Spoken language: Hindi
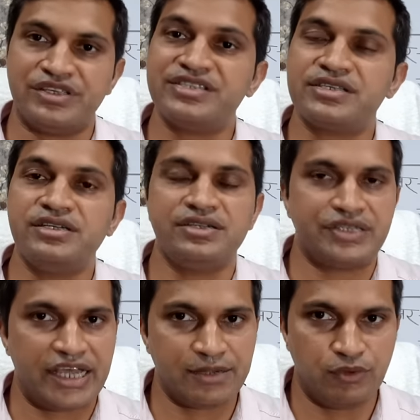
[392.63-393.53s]
स्किन
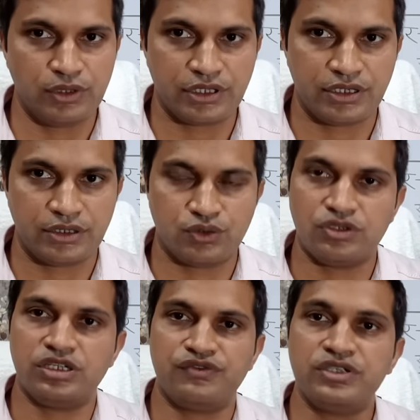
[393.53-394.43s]
टैग बोलते हैं तो
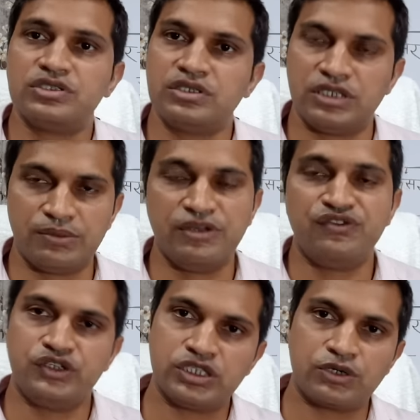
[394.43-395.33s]
डियर फ्रेंड्स ये भी
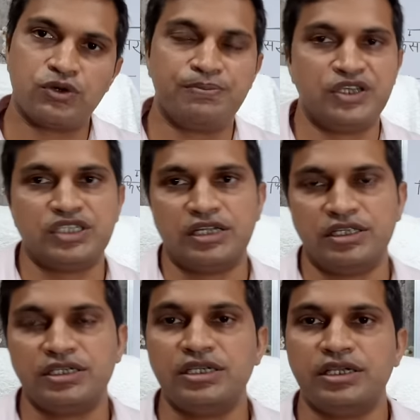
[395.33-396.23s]
फिशर को
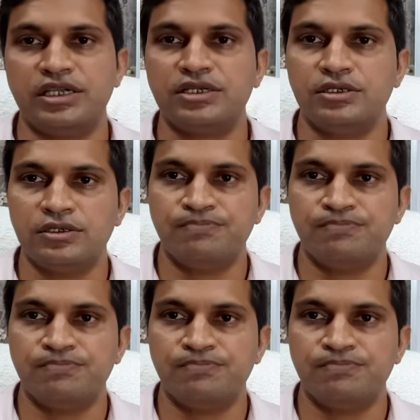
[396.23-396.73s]
पहचानने की एक